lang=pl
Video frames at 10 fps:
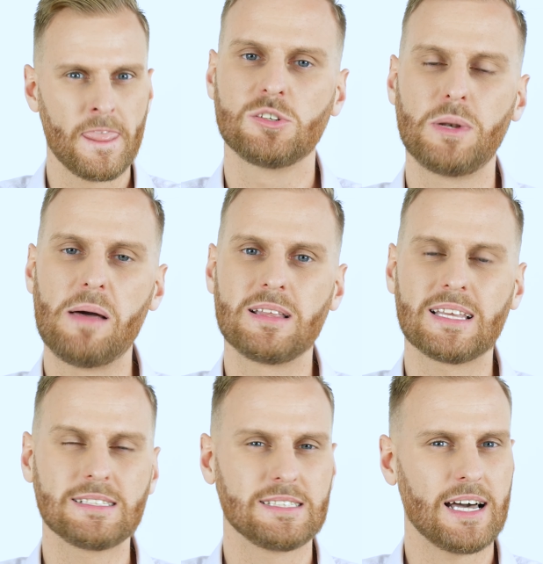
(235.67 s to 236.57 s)

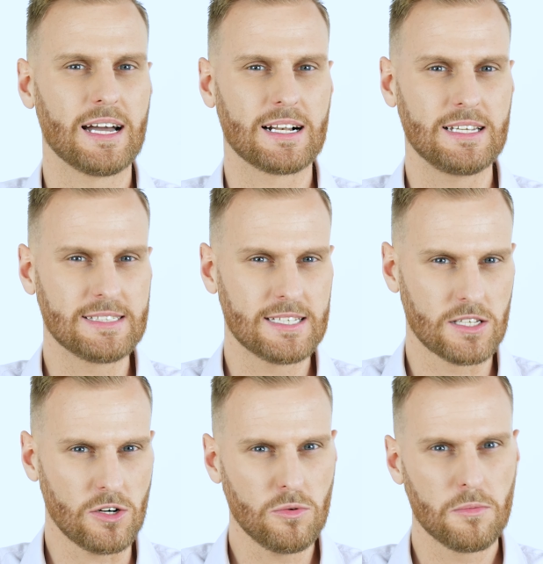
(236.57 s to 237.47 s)
Suplementacja
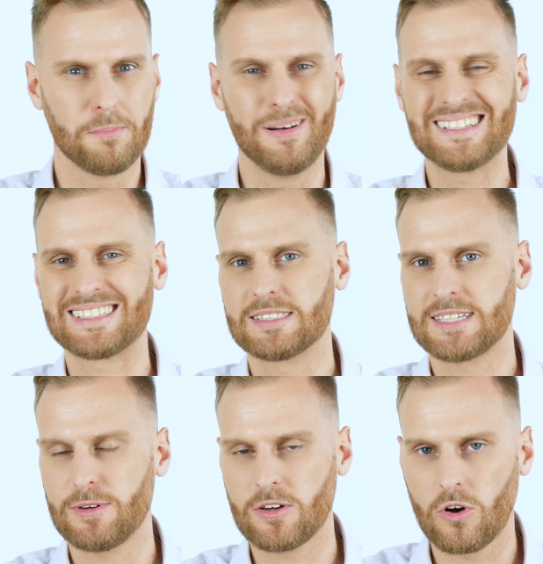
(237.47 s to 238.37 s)
glicyną bez
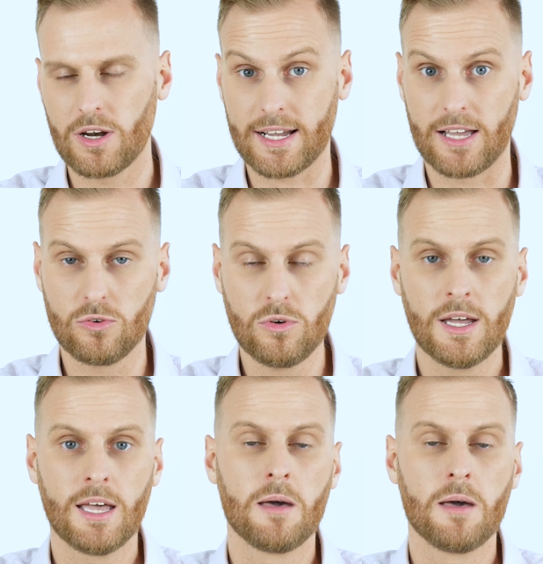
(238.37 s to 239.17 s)
całego kolagenu